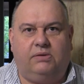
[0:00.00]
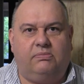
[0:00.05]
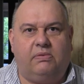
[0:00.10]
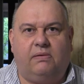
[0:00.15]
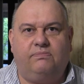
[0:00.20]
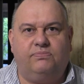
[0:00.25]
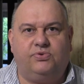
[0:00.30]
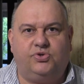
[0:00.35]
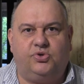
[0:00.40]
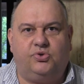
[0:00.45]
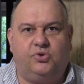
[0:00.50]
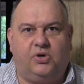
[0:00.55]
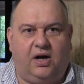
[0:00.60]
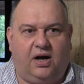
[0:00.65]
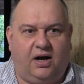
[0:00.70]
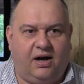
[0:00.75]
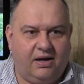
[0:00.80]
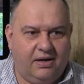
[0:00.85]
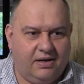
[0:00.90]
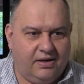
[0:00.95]
nie mam
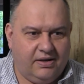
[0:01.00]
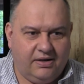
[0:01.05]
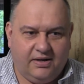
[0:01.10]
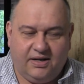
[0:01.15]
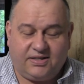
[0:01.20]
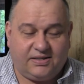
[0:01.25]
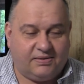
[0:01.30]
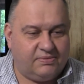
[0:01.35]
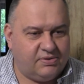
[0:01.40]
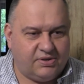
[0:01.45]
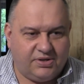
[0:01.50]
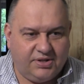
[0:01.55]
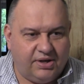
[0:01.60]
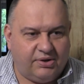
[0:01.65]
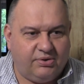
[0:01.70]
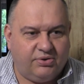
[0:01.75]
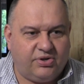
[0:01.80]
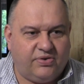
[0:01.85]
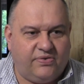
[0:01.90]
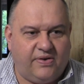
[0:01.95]
brzucha, jestem z
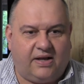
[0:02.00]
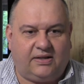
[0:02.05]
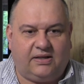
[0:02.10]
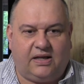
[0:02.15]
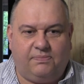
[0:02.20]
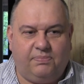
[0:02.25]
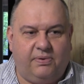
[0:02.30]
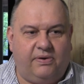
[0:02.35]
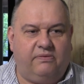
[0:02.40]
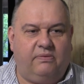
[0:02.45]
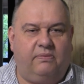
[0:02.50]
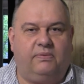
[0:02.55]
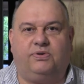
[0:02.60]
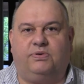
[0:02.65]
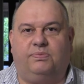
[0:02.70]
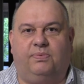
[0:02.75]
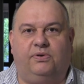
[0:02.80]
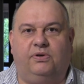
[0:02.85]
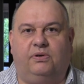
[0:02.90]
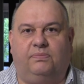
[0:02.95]
innego świata i powiem wam jak
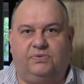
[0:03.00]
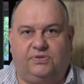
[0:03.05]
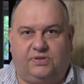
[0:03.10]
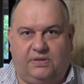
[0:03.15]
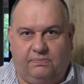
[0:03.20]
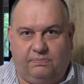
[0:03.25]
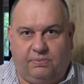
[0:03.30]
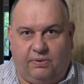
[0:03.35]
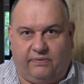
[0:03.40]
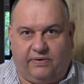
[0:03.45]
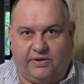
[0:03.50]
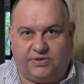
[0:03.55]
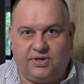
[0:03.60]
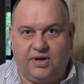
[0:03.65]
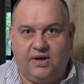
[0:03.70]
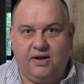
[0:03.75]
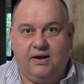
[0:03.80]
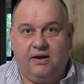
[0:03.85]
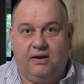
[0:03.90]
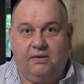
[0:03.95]
się powinno postępować.
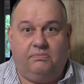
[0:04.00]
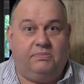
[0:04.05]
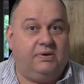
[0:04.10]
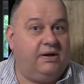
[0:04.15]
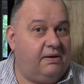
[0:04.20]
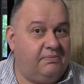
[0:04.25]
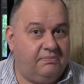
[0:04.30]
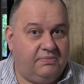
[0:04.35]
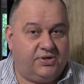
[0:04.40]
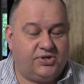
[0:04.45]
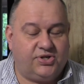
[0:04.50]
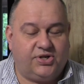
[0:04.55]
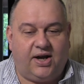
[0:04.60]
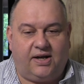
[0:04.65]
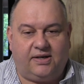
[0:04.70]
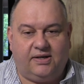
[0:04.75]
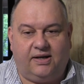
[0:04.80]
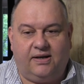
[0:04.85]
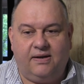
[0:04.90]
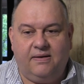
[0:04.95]
Miałam
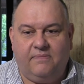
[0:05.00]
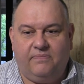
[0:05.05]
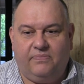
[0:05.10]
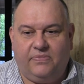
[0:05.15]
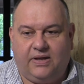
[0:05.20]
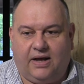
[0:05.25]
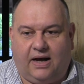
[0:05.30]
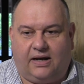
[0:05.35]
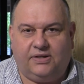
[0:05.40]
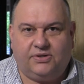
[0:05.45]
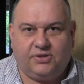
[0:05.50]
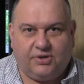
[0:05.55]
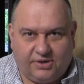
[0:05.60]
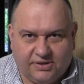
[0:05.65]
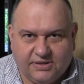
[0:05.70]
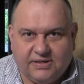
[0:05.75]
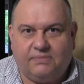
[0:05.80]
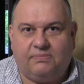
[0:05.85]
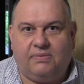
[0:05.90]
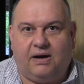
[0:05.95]
mieszkanie ale trochę
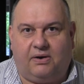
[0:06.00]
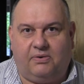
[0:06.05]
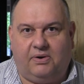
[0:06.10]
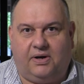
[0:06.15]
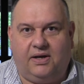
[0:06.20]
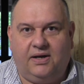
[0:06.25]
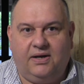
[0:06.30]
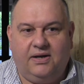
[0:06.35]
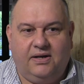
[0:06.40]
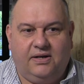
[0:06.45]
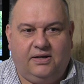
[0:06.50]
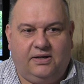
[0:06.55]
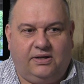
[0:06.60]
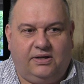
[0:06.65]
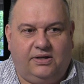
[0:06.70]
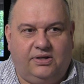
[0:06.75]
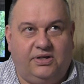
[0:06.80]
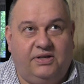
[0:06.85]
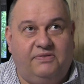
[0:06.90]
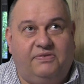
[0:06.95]
za małe.
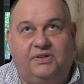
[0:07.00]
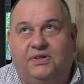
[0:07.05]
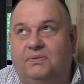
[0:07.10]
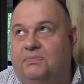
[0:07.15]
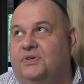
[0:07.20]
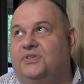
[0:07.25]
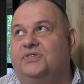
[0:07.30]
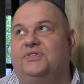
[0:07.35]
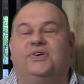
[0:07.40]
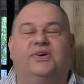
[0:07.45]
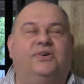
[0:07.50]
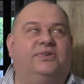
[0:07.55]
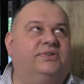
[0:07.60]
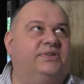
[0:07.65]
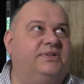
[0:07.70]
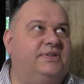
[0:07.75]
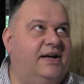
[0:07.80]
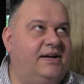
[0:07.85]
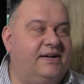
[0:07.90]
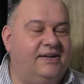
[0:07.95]
I nie wiadomo
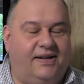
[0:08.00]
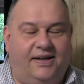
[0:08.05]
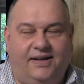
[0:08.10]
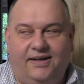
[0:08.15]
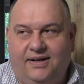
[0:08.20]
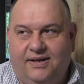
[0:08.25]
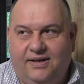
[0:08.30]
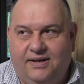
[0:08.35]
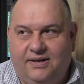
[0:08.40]
skąd nagle,